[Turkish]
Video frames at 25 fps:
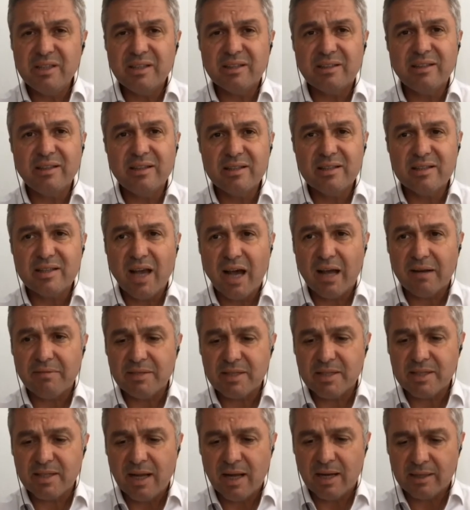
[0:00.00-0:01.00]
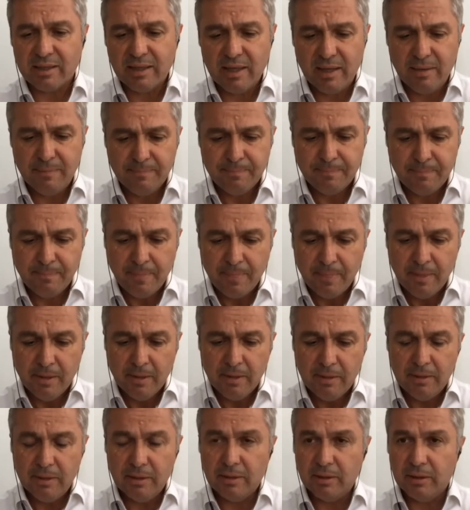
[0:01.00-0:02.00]
bindikleri servislerde
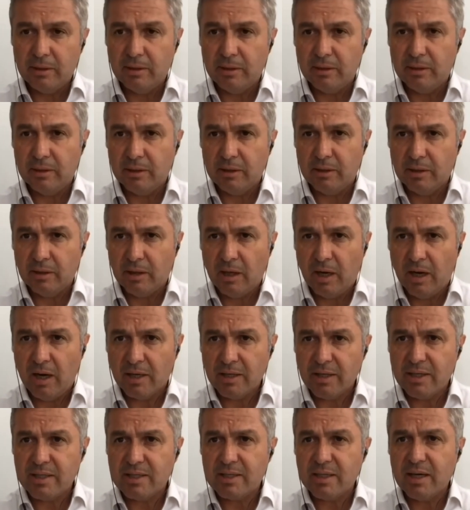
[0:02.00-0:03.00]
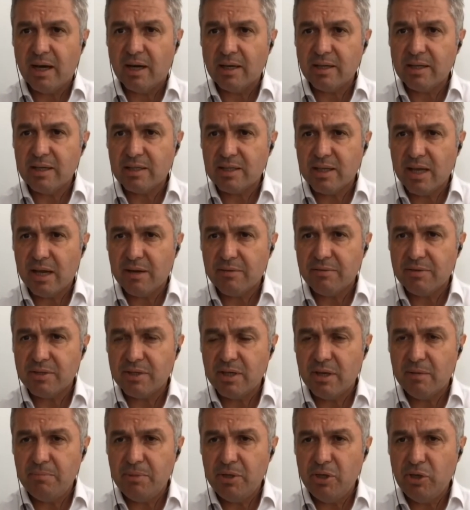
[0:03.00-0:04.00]
e, hangisi hangi
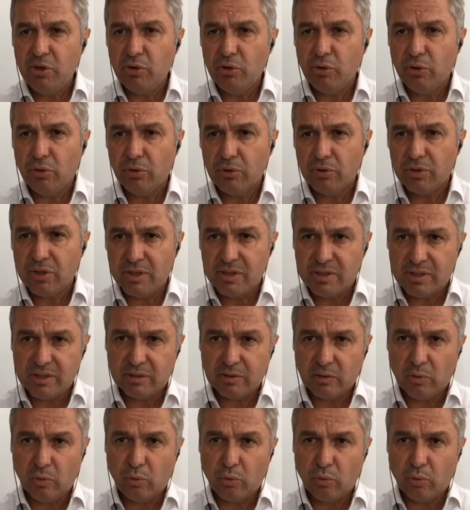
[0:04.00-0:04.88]
servise biniyor,